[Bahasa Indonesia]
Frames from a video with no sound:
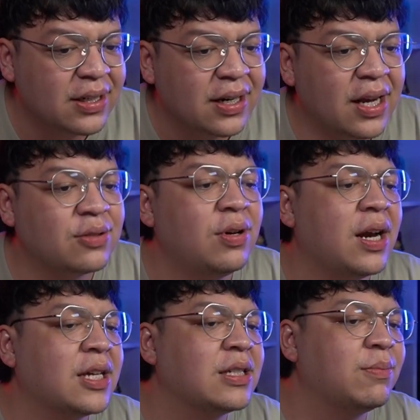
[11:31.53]
Las, sudah
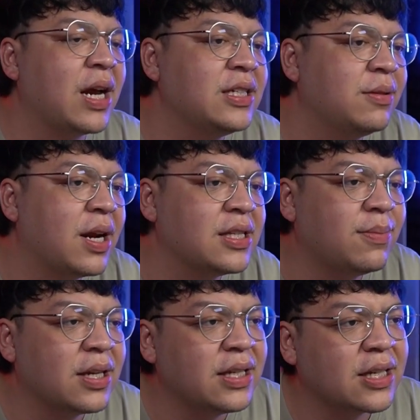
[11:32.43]
las, Brazil, Brazil,
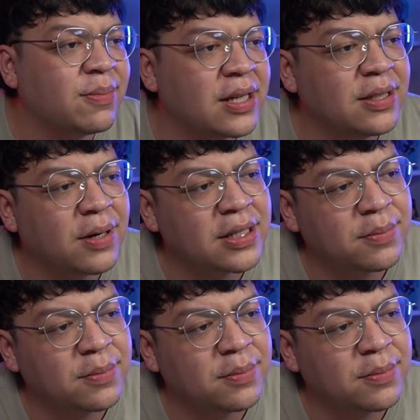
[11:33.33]
Brazil, las, Brazil, Brazil,